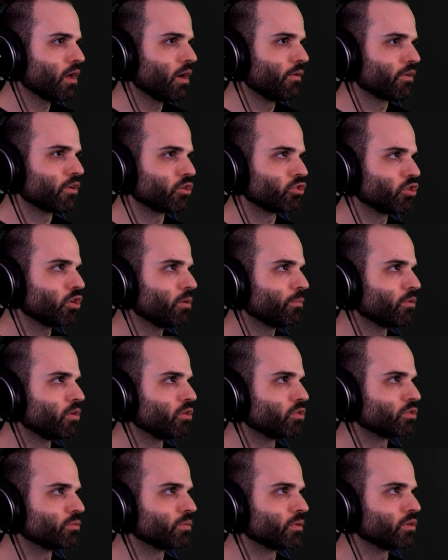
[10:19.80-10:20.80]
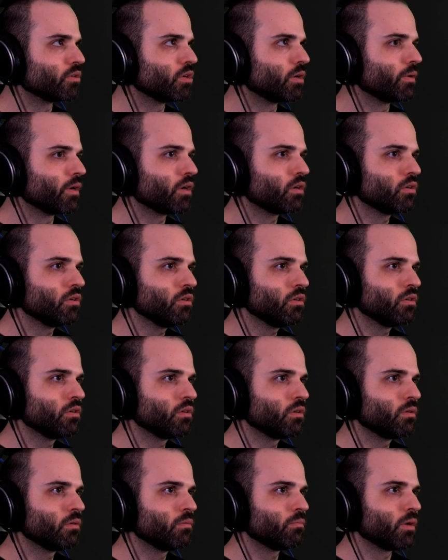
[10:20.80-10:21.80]
A ver, los oigo, pero no los veo. Abajo.
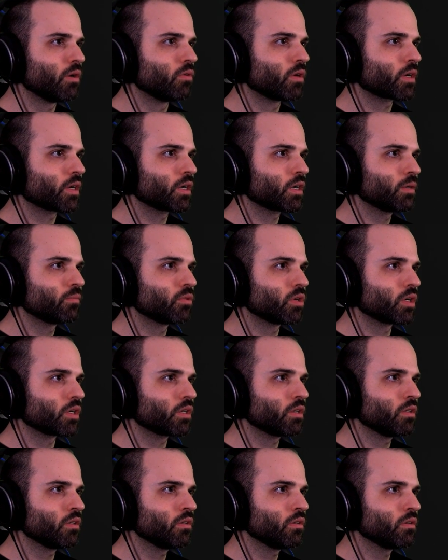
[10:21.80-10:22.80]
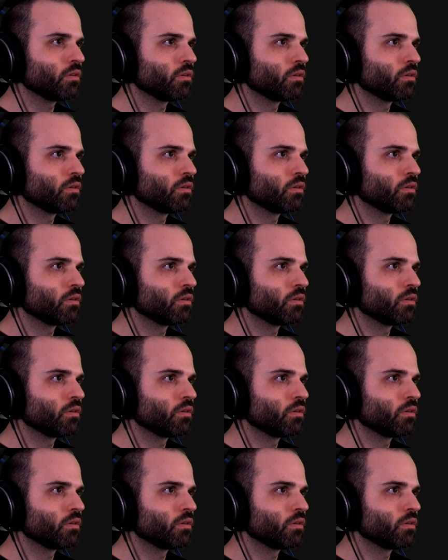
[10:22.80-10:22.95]
Vale, una caca por aquí.